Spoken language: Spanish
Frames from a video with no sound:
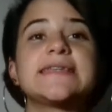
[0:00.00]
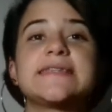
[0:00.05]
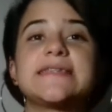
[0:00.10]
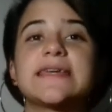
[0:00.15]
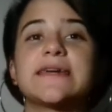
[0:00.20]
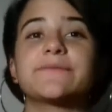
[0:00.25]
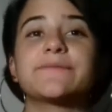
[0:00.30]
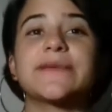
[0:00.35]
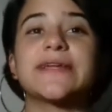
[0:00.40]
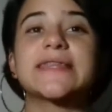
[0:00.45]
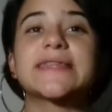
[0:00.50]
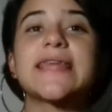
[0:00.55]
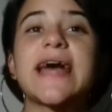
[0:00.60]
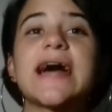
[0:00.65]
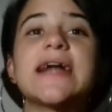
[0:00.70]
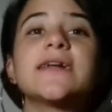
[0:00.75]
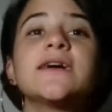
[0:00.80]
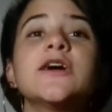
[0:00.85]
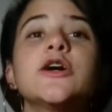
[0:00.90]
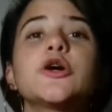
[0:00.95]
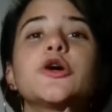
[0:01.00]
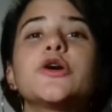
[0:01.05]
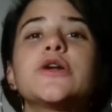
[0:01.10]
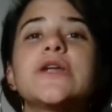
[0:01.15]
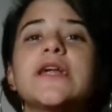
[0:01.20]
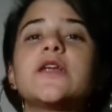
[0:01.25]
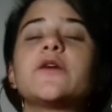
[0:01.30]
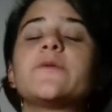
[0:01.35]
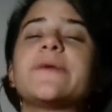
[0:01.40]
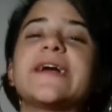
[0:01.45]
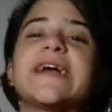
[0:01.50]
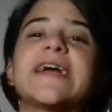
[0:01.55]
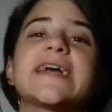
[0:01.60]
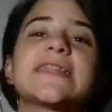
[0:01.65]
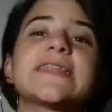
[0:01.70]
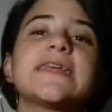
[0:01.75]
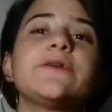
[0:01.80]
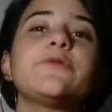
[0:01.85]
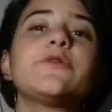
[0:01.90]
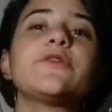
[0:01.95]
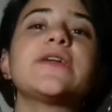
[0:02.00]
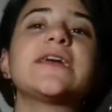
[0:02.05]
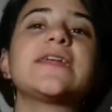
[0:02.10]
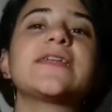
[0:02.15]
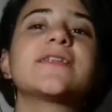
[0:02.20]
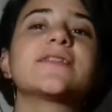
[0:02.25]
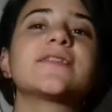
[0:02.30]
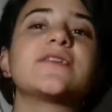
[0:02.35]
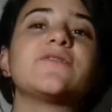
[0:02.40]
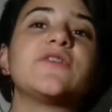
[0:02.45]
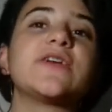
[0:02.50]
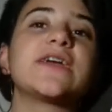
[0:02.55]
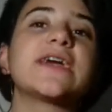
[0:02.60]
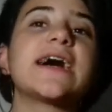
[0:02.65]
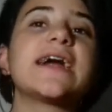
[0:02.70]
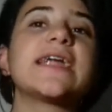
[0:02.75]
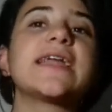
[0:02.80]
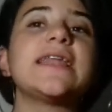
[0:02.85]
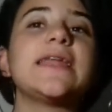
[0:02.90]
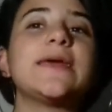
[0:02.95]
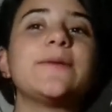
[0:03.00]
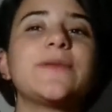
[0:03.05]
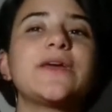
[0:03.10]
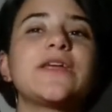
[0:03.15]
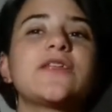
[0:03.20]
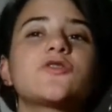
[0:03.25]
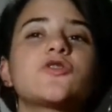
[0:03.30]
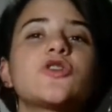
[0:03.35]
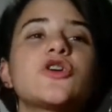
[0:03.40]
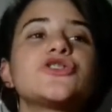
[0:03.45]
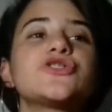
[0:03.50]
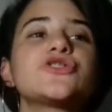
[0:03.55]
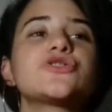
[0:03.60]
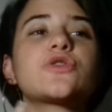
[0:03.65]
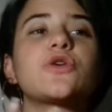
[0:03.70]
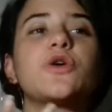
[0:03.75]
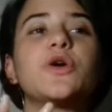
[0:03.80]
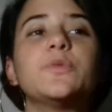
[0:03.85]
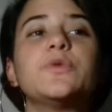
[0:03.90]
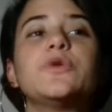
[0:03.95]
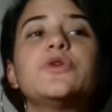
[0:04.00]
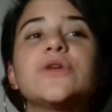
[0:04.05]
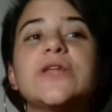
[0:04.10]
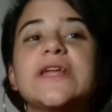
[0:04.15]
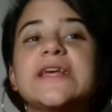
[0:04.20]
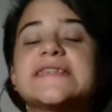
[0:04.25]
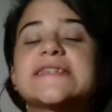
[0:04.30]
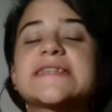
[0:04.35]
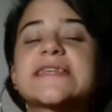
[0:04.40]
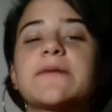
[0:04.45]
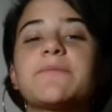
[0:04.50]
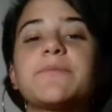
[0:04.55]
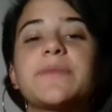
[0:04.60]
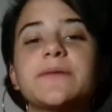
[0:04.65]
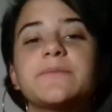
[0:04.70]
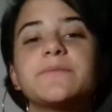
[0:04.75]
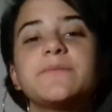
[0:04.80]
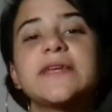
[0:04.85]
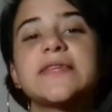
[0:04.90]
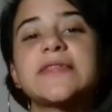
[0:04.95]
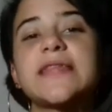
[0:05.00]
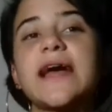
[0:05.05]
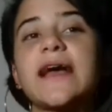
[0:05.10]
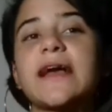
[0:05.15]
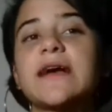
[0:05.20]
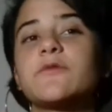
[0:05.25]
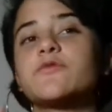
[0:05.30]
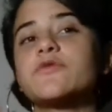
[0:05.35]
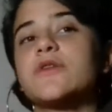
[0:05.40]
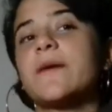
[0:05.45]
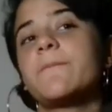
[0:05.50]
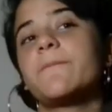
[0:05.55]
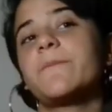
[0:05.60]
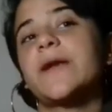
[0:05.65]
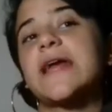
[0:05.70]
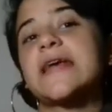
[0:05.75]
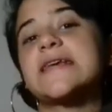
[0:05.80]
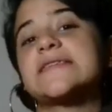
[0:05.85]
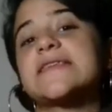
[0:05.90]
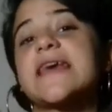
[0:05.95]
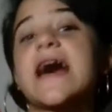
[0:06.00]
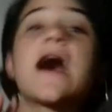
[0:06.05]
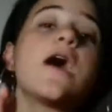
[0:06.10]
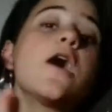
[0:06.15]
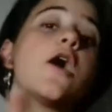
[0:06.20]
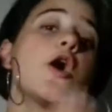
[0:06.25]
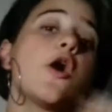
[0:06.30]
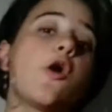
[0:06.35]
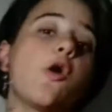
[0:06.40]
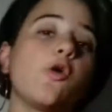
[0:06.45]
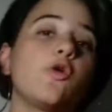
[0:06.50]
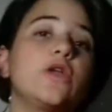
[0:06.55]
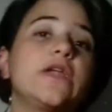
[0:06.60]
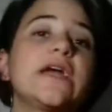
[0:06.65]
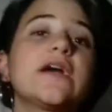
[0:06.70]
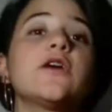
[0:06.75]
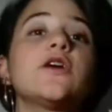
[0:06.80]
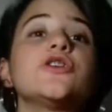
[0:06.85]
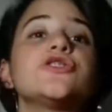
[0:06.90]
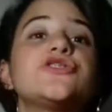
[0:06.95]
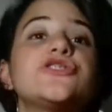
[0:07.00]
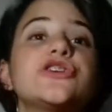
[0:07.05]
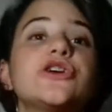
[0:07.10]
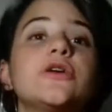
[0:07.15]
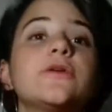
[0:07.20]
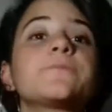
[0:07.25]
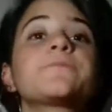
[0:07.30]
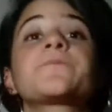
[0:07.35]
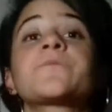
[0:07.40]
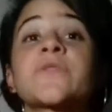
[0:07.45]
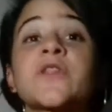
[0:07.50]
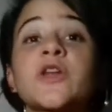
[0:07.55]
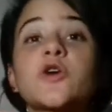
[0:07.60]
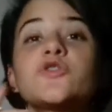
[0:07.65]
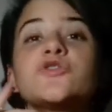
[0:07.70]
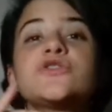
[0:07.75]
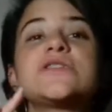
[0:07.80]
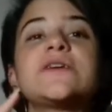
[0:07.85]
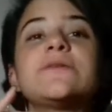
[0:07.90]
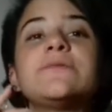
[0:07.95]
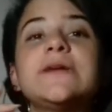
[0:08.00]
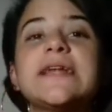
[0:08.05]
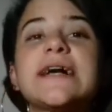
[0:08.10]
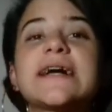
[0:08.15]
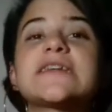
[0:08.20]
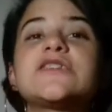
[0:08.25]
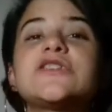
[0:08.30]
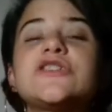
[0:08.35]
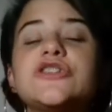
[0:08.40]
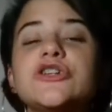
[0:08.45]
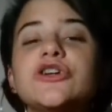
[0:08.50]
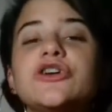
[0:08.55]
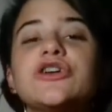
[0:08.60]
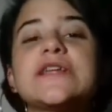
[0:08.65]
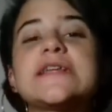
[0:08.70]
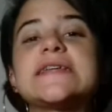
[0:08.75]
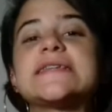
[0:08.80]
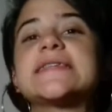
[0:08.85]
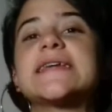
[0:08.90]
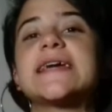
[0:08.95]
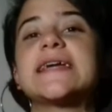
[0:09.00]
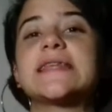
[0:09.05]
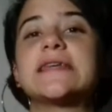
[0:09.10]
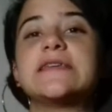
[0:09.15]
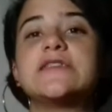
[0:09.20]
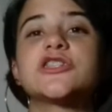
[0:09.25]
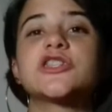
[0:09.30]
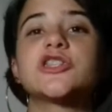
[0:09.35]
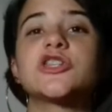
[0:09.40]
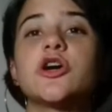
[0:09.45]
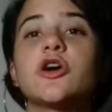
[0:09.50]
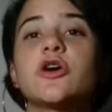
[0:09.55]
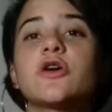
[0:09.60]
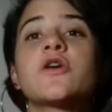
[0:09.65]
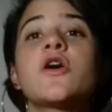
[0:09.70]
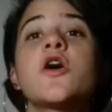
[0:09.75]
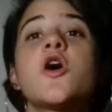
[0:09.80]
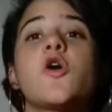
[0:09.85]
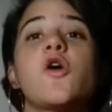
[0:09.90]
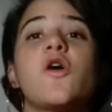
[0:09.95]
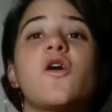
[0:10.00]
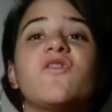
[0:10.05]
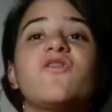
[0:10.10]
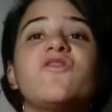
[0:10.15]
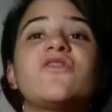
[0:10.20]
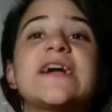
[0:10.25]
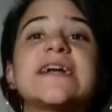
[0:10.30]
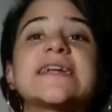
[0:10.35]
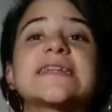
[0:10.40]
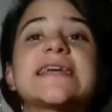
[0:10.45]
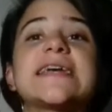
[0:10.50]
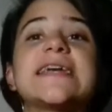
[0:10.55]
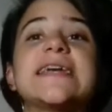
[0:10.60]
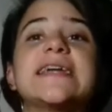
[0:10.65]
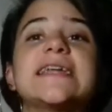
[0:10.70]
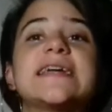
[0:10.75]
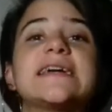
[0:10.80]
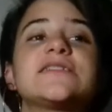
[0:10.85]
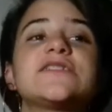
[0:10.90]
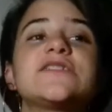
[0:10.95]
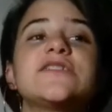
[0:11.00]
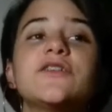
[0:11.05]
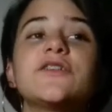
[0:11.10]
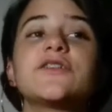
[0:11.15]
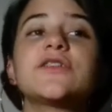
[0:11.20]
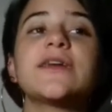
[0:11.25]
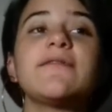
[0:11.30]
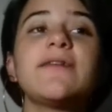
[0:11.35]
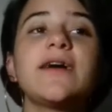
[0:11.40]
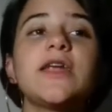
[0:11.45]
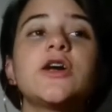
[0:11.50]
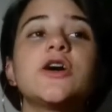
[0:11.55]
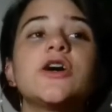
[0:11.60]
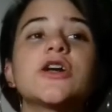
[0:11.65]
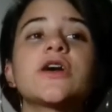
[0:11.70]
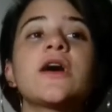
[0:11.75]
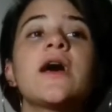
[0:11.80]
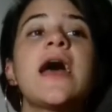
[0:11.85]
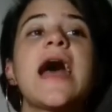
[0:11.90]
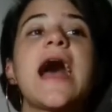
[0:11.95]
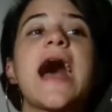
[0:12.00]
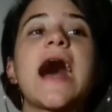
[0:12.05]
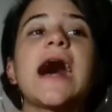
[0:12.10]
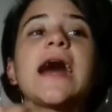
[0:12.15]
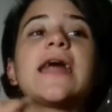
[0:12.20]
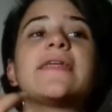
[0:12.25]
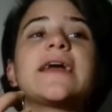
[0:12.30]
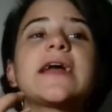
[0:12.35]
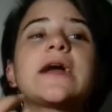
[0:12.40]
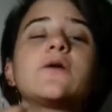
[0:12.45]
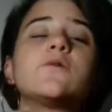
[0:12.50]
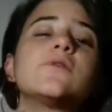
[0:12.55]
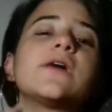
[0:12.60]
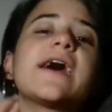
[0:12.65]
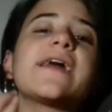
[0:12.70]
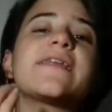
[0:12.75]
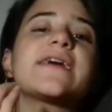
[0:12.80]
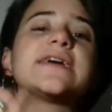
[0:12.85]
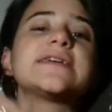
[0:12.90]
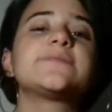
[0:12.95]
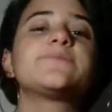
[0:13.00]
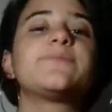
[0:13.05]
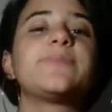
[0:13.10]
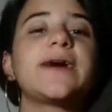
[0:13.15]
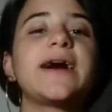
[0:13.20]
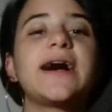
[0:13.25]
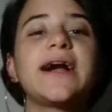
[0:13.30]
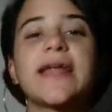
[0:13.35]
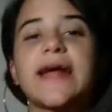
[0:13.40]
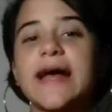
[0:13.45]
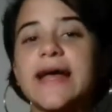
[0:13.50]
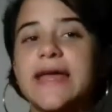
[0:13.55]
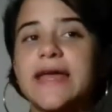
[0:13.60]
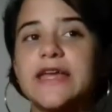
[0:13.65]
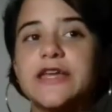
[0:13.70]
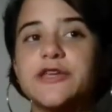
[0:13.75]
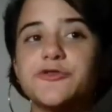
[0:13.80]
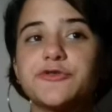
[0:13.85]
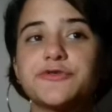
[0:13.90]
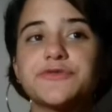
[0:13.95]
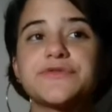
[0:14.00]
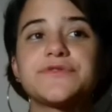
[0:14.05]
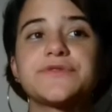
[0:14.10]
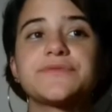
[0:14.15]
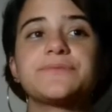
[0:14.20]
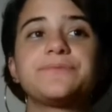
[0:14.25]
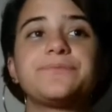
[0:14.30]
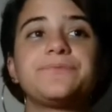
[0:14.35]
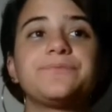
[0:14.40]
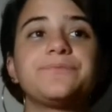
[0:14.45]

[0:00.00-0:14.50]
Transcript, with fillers: segmentar con el objetivo de identificar elementos comunes que permitan a una empresa o negocio concebir acciones de atención, oferta y creación de valor adecuadas para ellos.